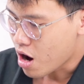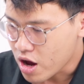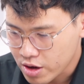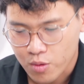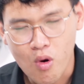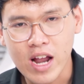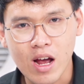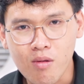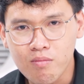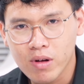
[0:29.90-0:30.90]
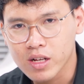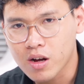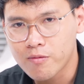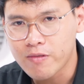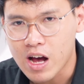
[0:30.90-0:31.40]
Rồi, quá nóng, mình
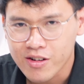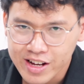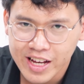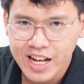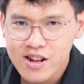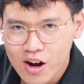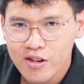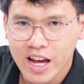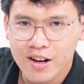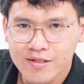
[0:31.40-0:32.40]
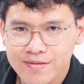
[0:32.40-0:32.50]
cùng vào intro nào.